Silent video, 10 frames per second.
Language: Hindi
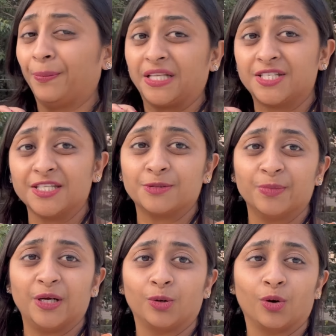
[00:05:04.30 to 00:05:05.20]
25
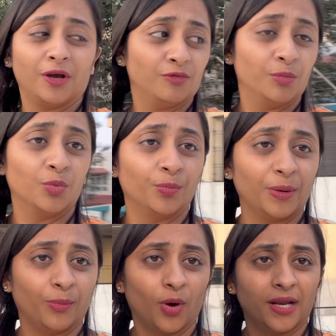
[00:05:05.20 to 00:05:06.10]
मिनट हो गए वो मुंह पे
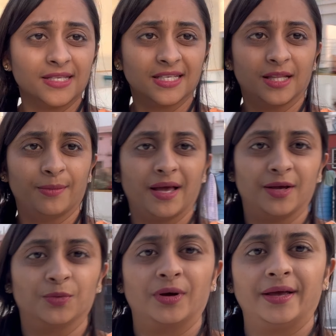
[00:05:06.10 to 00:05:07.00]
बॉल ऐसे दबाए
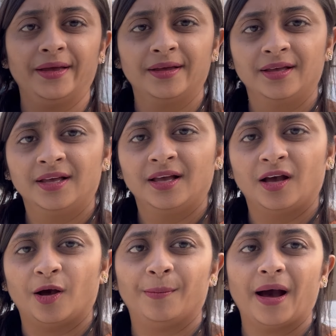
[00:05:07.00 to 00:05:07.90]
हुआ है
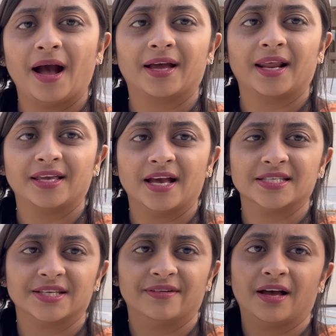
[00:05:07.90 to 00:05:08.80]
और भाग रहा है यहाँ
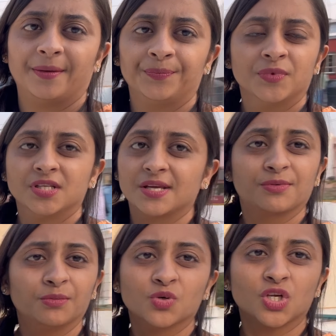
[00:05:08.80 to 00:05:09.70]
से वहाँ
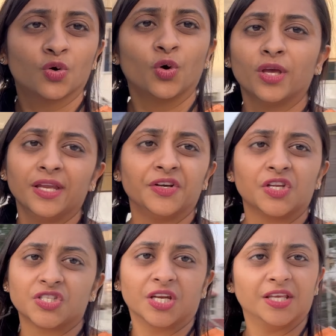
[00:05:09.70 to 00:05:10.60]
जबकि मुझे कोई
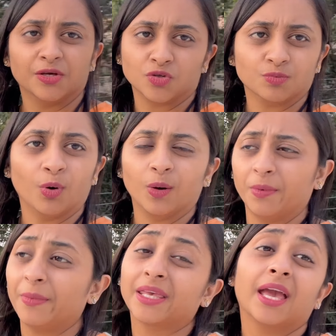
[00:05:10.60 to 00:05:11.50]
इंटरेस्ट नहीं है उस बॉल में
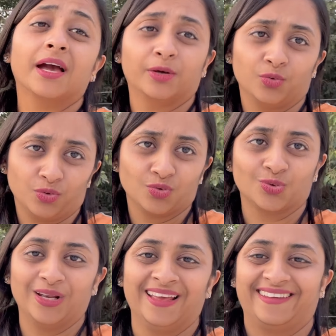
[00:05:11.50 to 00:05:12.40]
मैं क्या करूँगी उसको
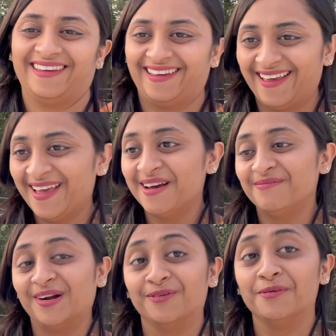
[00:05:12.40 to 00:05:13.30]
लेके
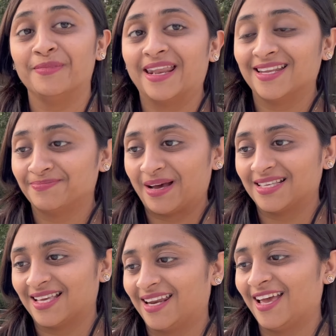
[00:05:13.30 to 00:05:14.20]
बट वो मेरे
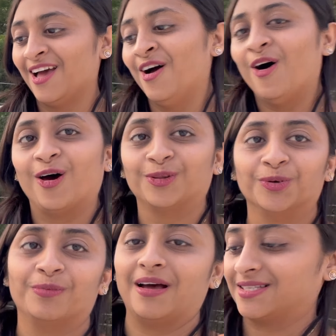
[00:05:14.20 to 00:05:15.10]
पास आ रहा है और
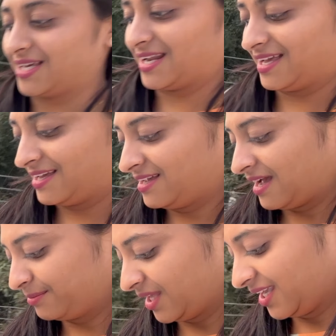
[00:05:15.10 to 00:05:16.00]
दूर भाग जा रहा है
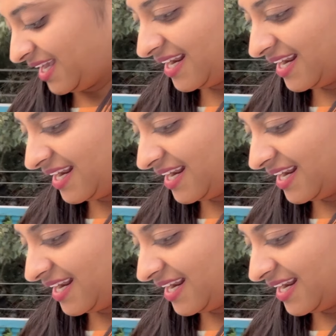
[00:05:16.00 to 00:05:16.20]
अब थक गया